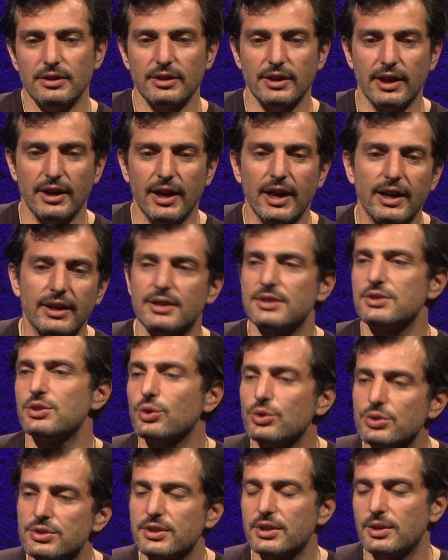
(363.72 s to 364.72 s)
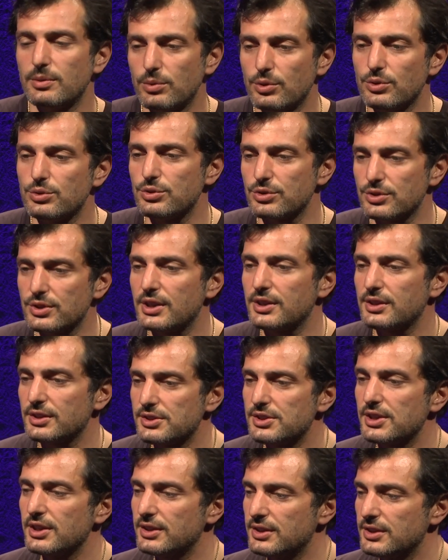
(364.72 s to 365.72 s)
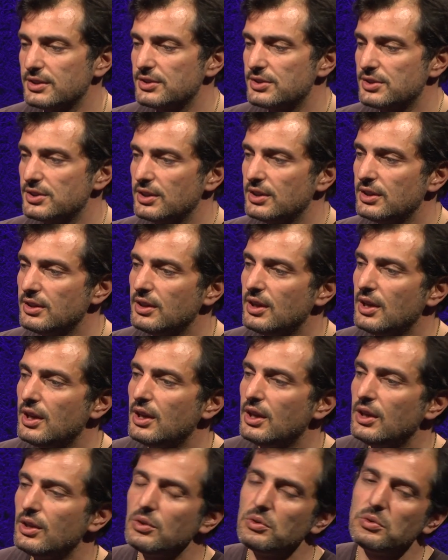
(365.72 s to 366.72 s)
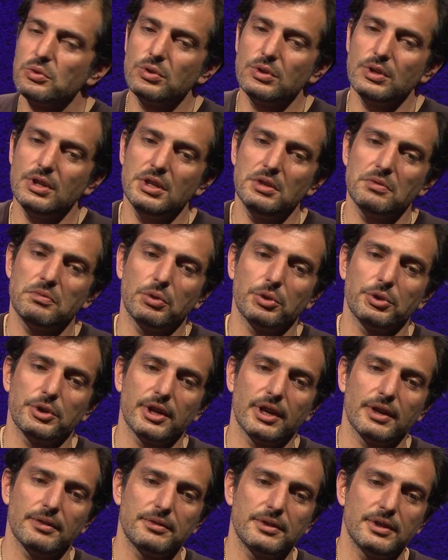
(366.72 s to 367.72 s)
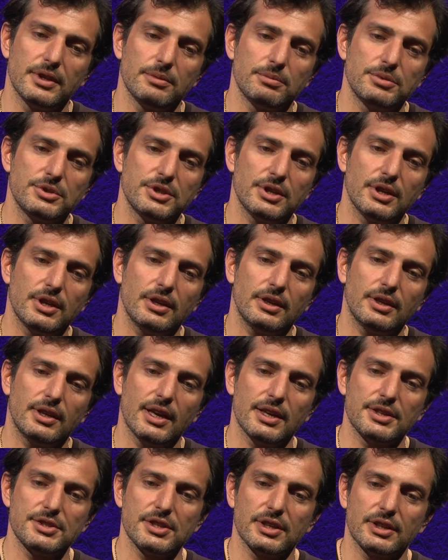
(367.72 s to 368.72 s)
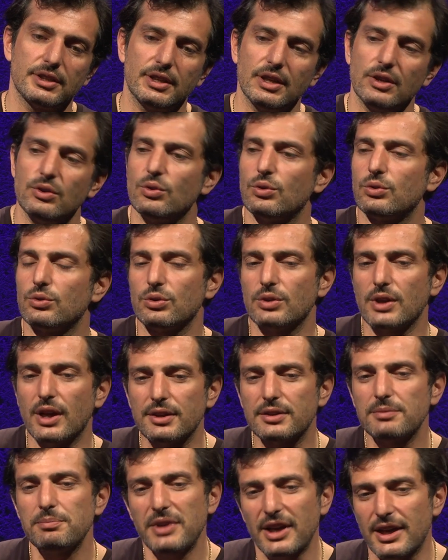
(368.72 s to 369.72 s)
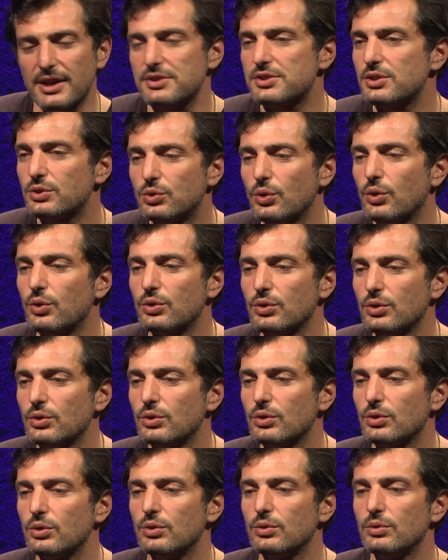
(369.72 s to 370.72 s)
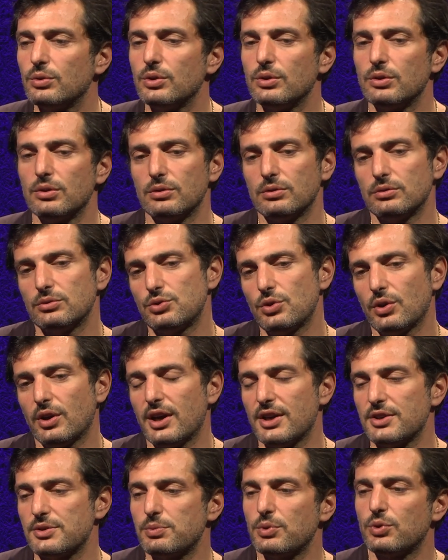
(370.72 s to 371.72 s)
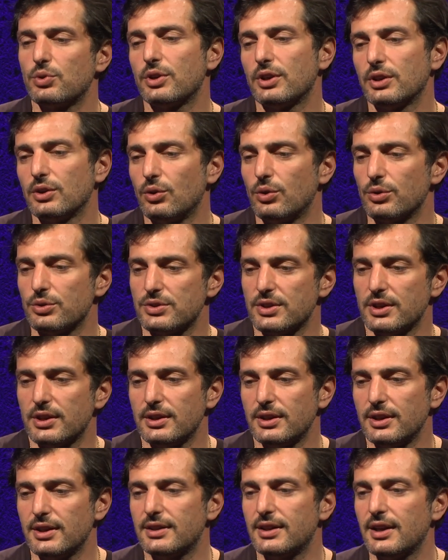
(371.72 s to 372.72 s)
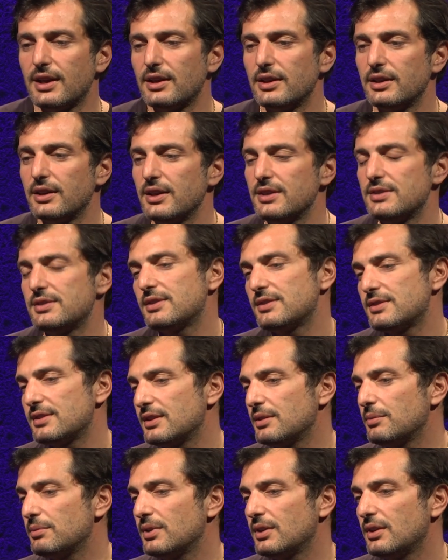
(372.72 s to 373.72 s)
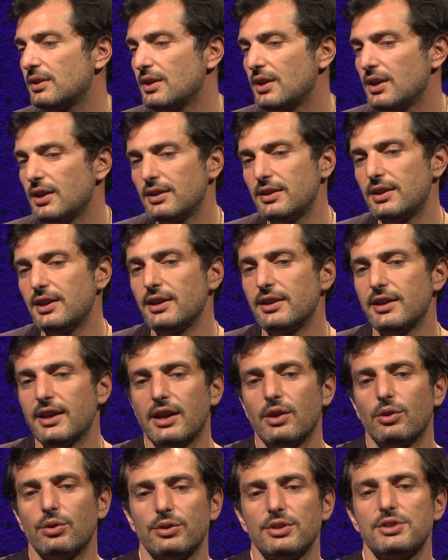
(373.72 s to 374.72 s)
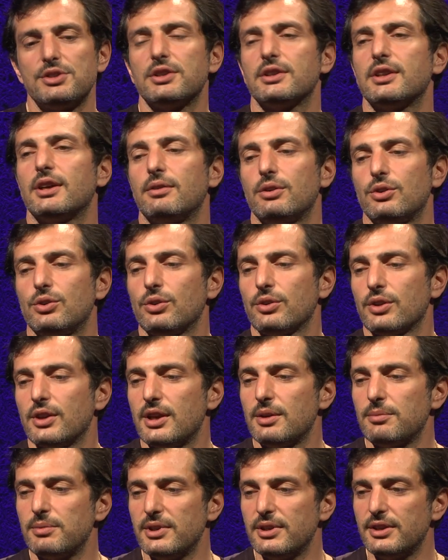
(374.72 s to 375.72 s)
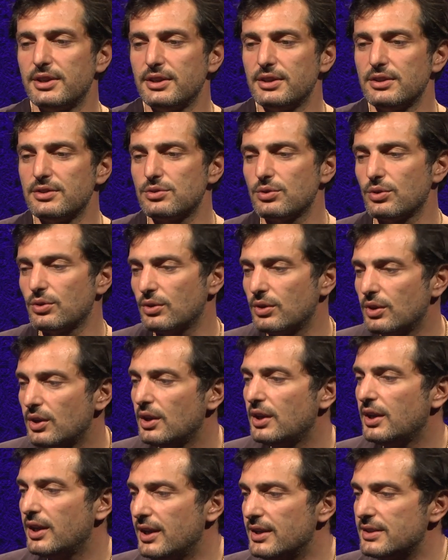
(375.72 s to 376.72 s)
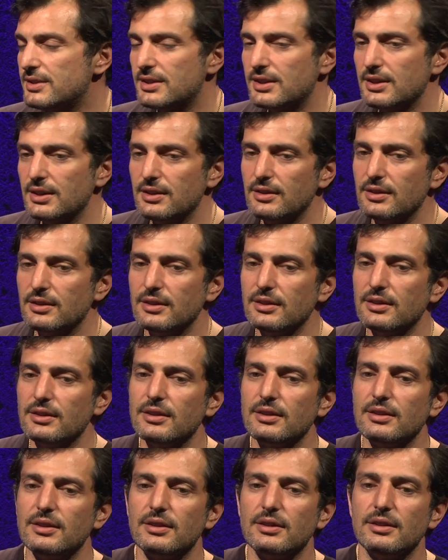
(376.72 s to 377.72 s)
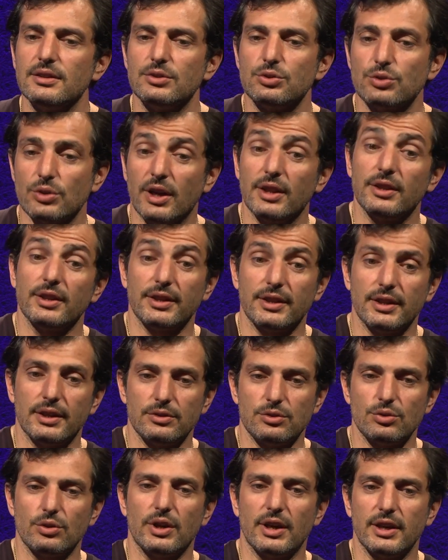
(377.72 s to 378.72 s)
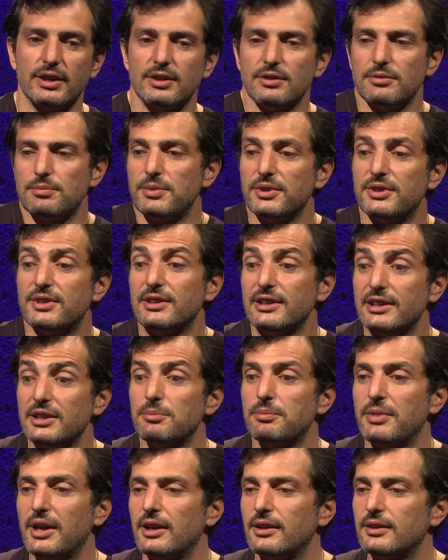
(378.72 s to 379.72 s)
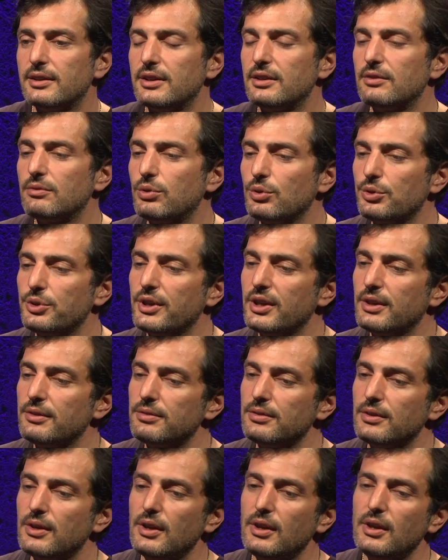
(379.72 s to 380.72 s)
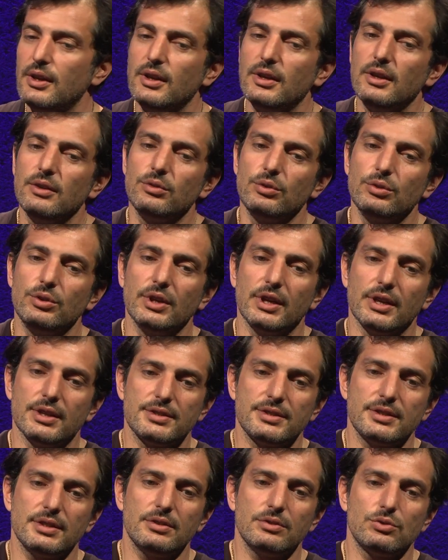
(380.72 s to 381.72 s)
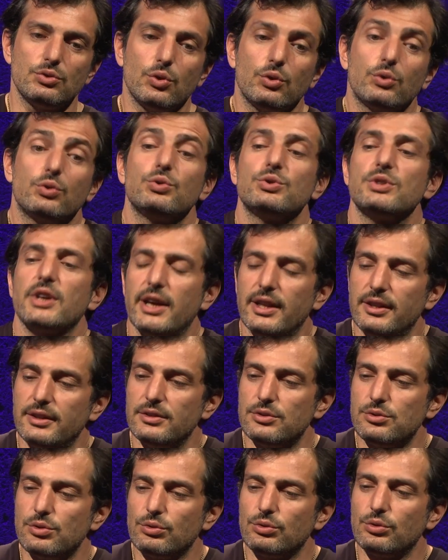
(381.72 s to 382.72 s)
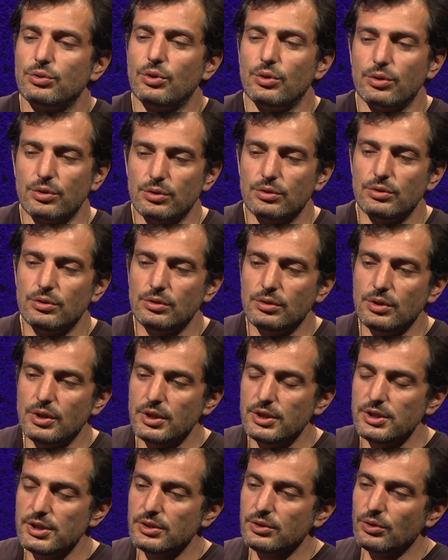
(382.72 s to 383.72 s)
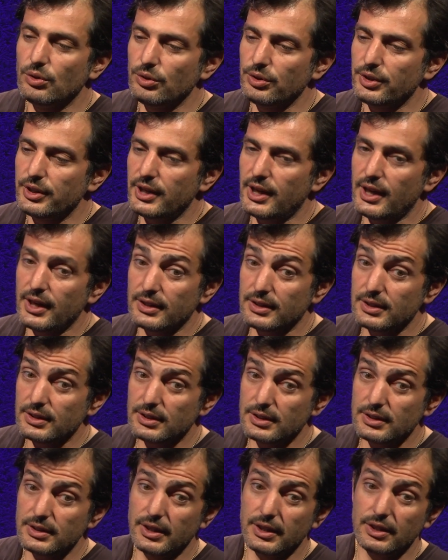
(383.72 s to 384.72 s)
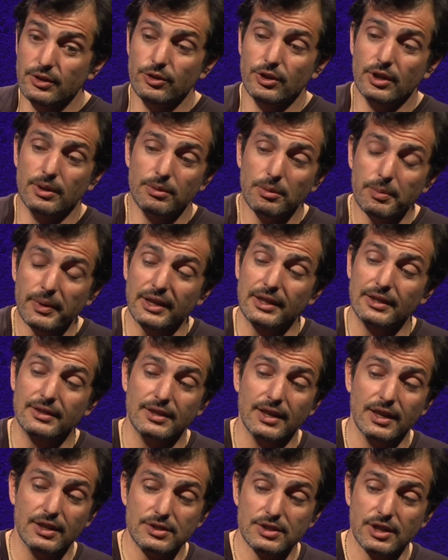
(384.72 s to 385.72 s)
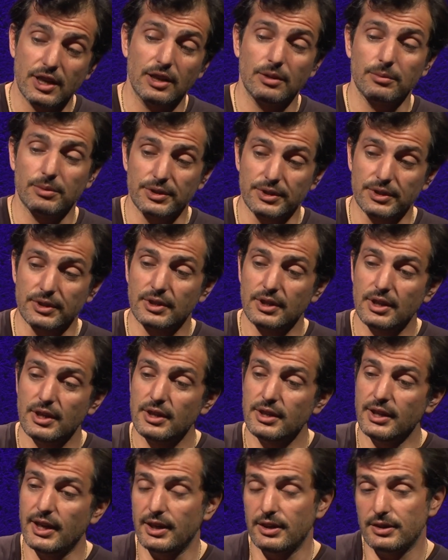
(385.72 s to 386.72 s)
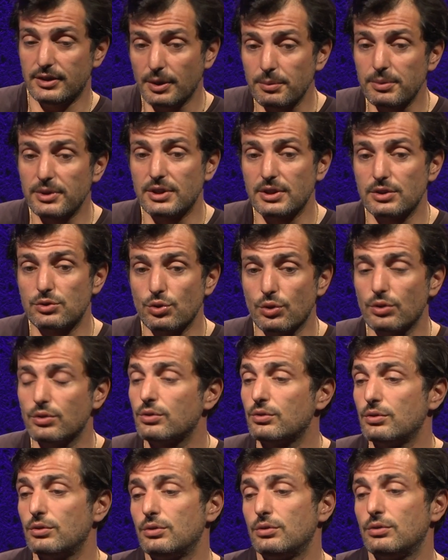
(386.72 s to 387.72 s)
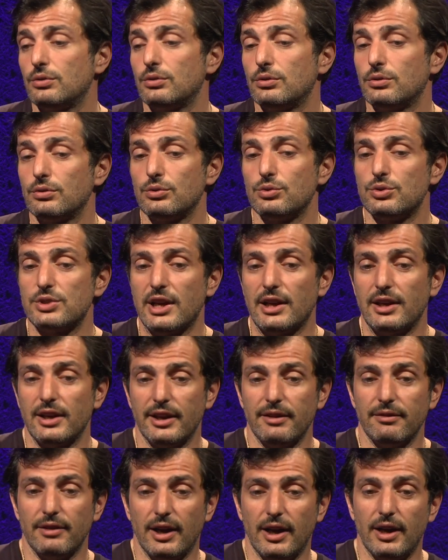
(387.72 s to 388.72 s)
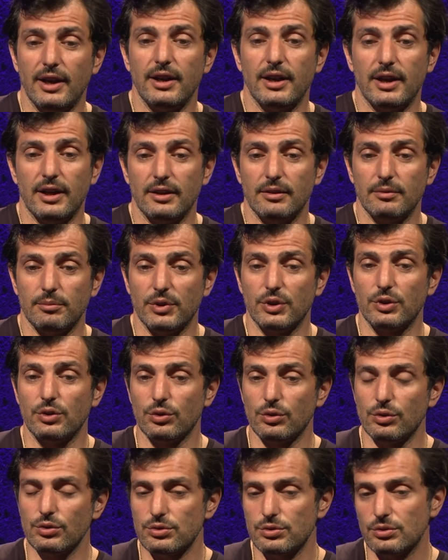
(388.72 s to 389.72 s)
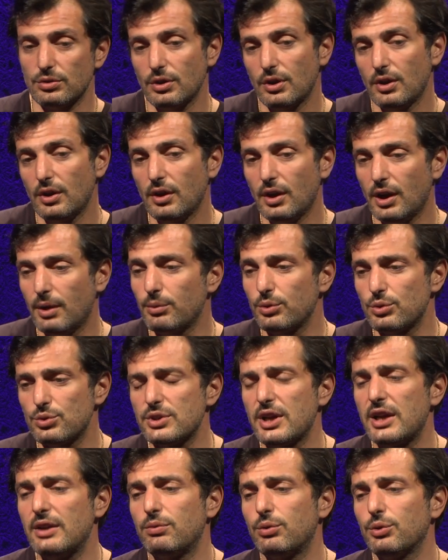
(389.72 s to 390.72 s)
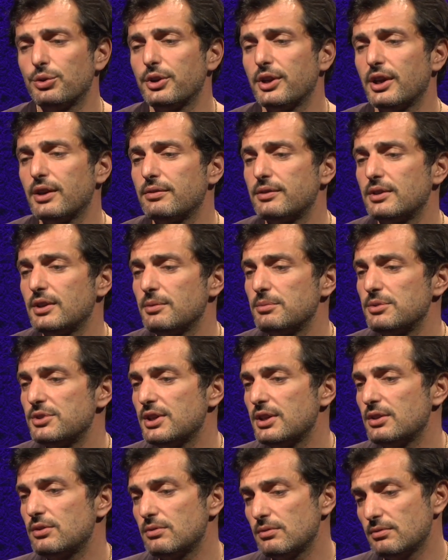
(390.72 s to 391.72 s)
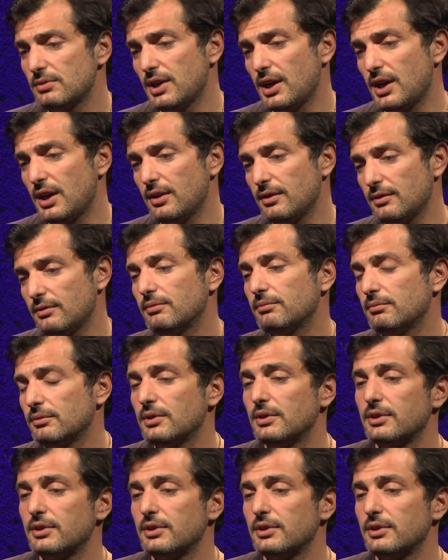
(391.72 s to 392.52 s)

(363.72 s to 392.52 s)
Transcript: var. Yani herkese gösterebiliyorsunuz artık çektiğiniz şeyi. İyi fotoğraf diye bir şey gerçekten yoktur. Birazcık doğru çok az bir kuralı olsa yeterli. Eskisi gibi değil. Yani o Richard Avedon'lar bildiğiniz o eski e, şu anda da çok aktif Peter Lindbergh'lerin fotoğraf dünyası çok güzeldi, çok doğruydu. Şimdi onlara artık yeni dönemde pek ihtiyaç kalmadı. Yani tabii ki çok e, güzeller ve hala bakıyoruz. Ama güzel fotoğraf diye bir şey daha